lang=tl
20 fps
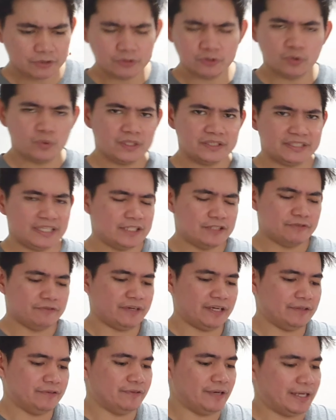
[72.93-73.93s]
or DualSense 5?
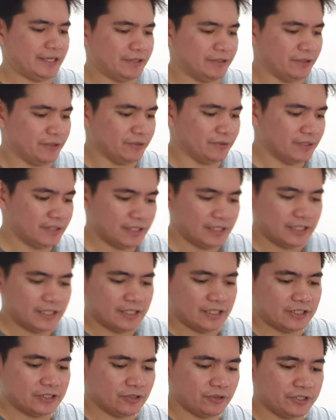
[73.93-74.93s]
I don't know.
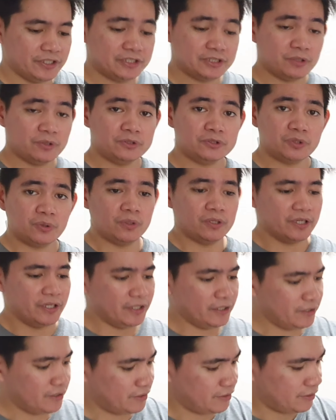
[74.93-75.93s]
So, here's the
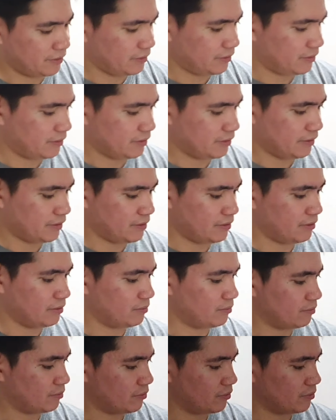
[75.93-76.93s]
controller.
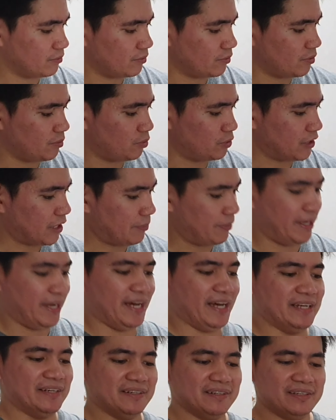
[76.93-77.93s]
Bubutap
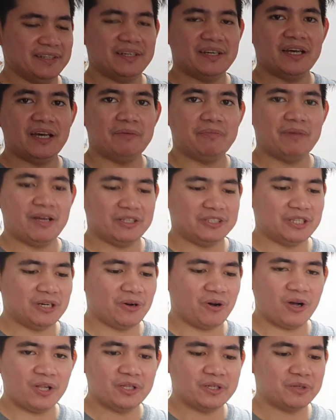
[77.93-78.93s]
yan. Meron siyang
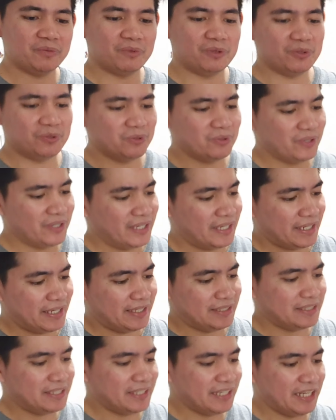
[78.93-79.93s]
color blue
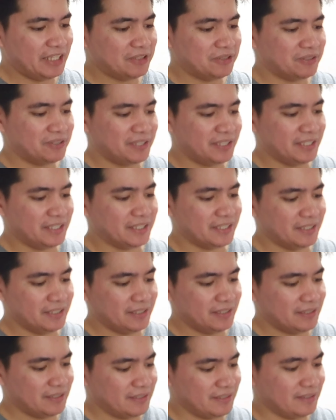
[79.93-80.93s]
indicator here.
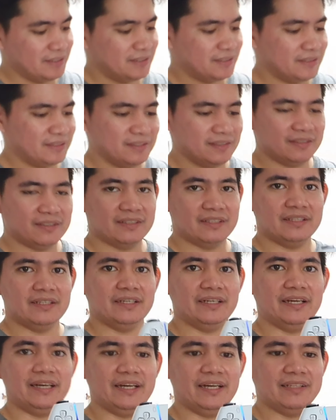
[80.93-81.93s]

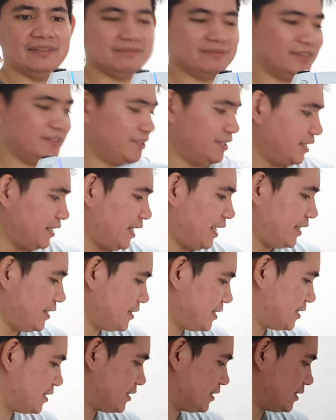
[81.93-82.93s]
Yeah, Really
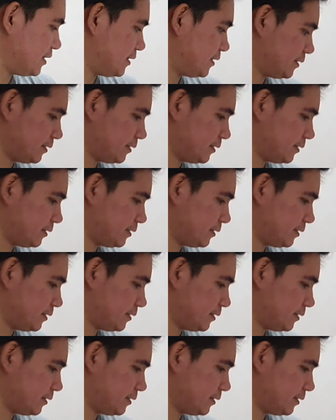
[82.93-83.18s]
nice.